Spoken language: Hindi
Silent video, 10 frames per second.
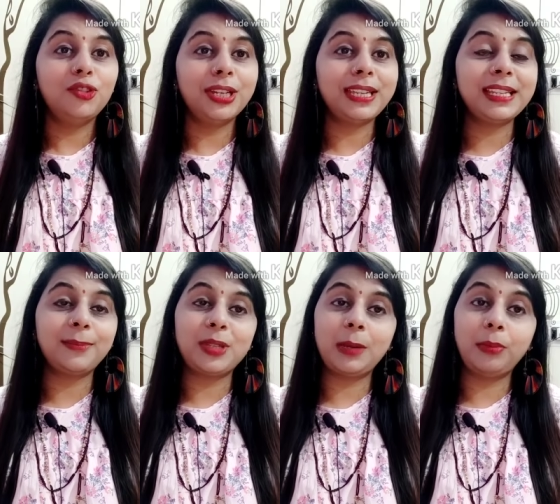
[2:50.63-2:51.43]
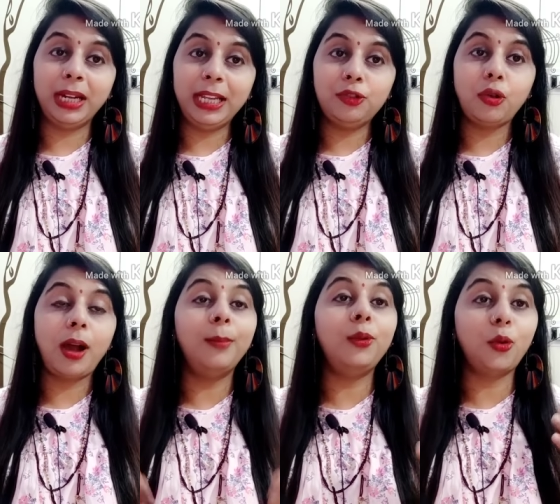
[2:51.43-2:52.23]
जैसे सबसे बड़ी जो
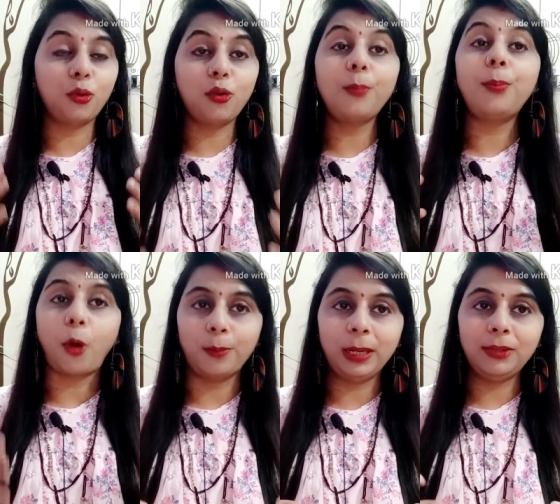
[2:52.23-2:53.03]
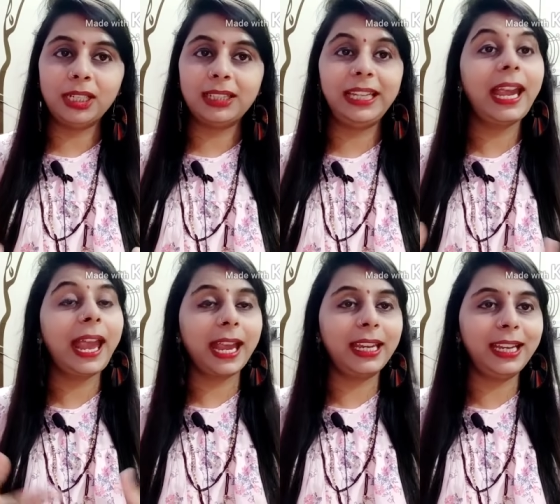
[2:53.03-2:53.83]
हम लोगों को प्रॉब्लम लगती है,
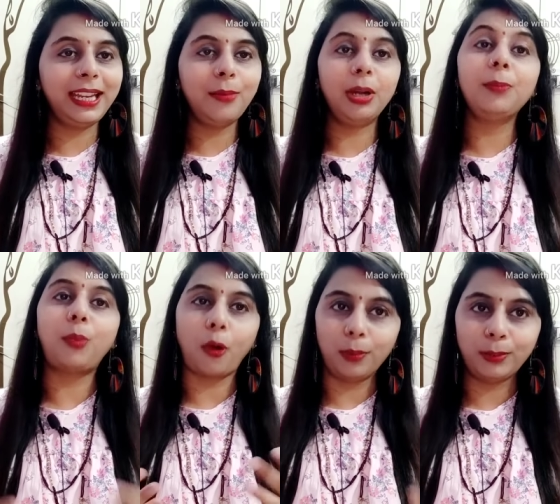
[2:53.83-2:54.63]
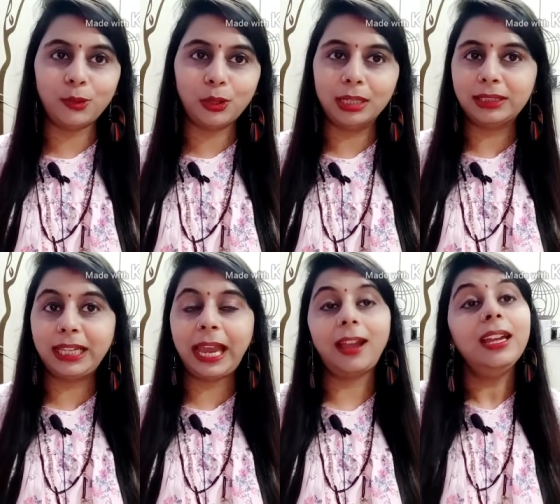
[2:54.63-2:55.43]
है नहीं है बट प्रॉब्लम तो
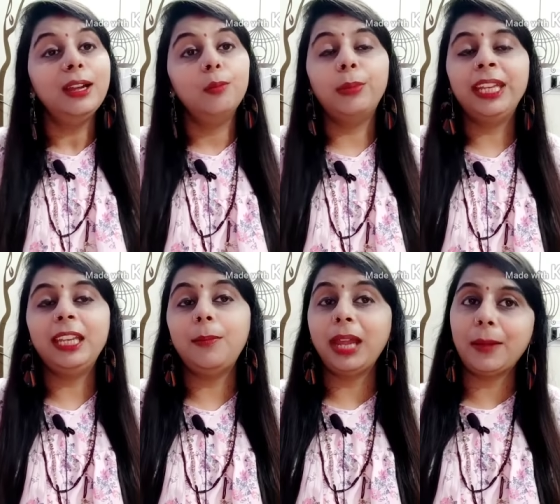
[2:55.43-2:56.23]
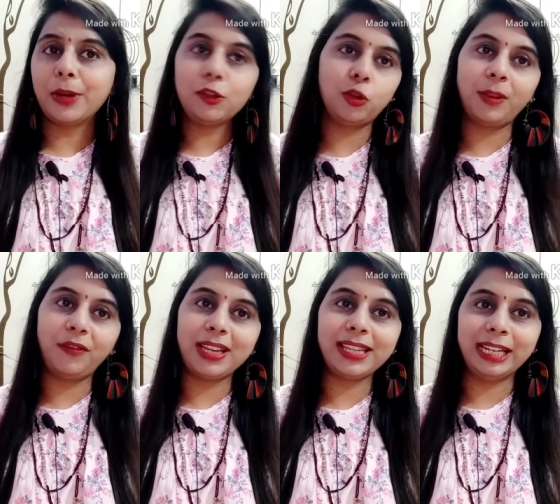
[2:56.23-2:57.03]
लगती है महीने में एक बार जो हमें
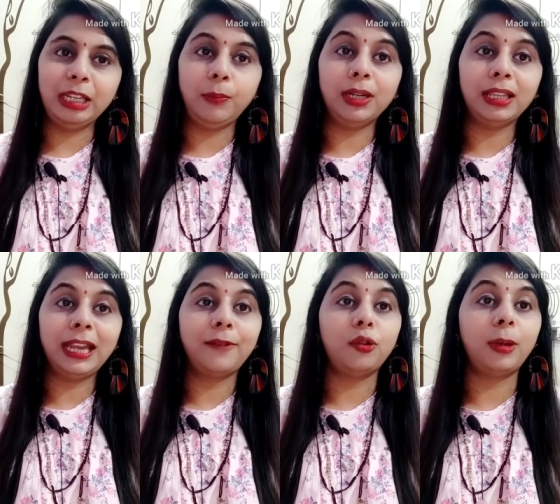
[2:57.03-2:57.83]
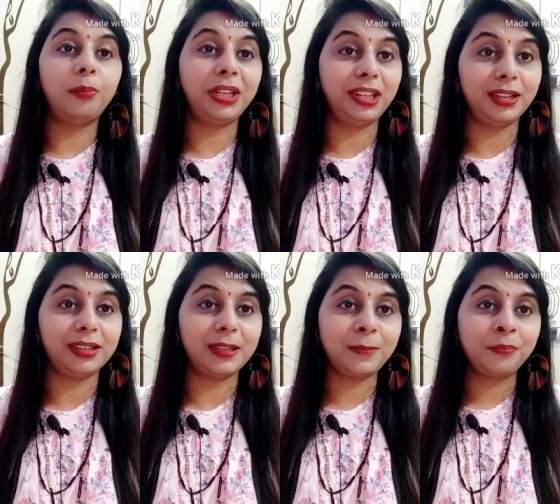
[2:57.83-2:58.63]
फेस करनी पड़ती है वो है
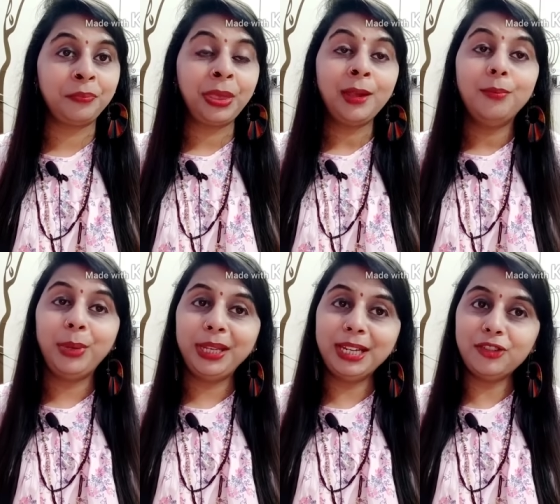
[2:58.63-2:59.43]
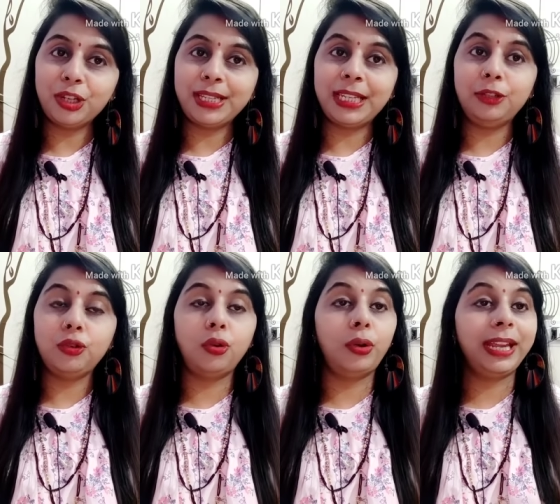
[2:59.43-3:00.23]
पीरियड्स पीरियड जैसी
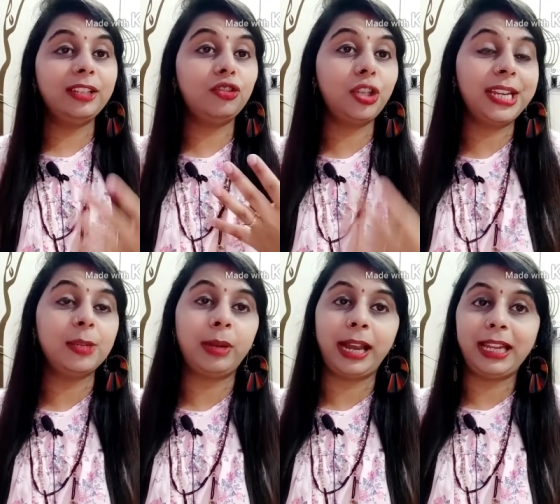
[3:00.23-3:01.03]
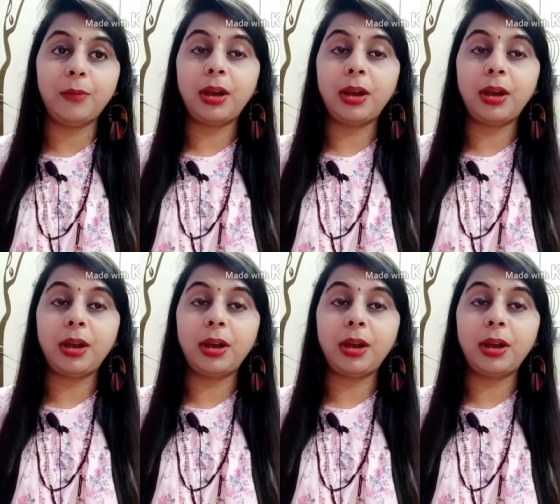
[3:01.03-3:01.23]
जो एक चीज़ बनाई है